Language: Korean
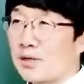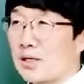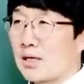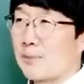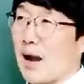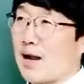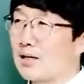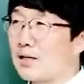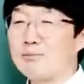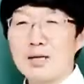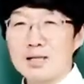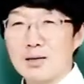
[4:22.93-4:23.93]
그러니까
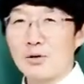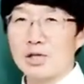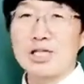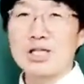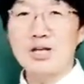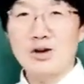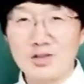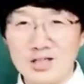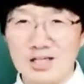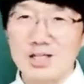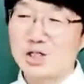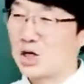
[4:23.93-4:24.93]
말끝마다 뭐
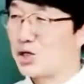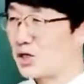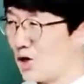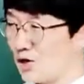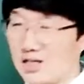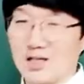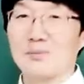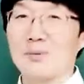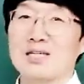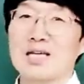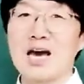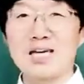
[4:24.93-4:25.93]
인연이, 전연이,
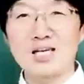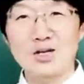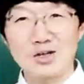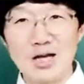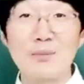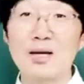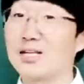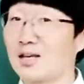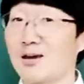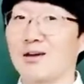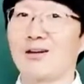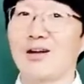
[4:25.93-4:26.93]
야인연아 막 이렇게
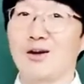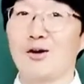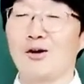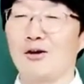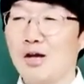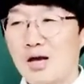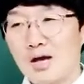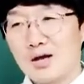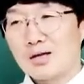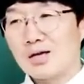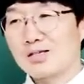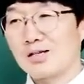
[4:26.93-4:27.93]
얘기를 해요.
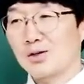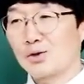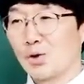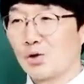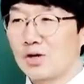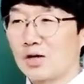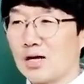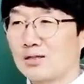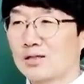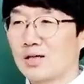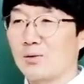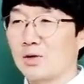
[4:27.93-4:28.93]
사실 욕을
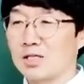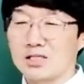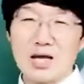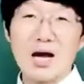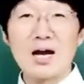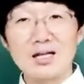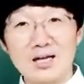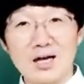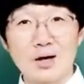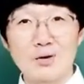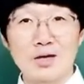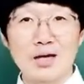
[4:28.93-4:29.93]
하는 게 뭐
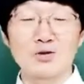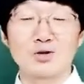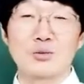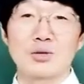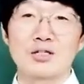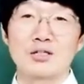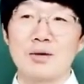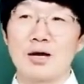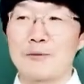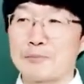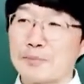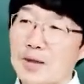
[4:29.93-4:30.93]
이상하다라고 얘기할 수
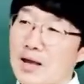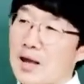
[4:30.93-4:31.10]
없겠지만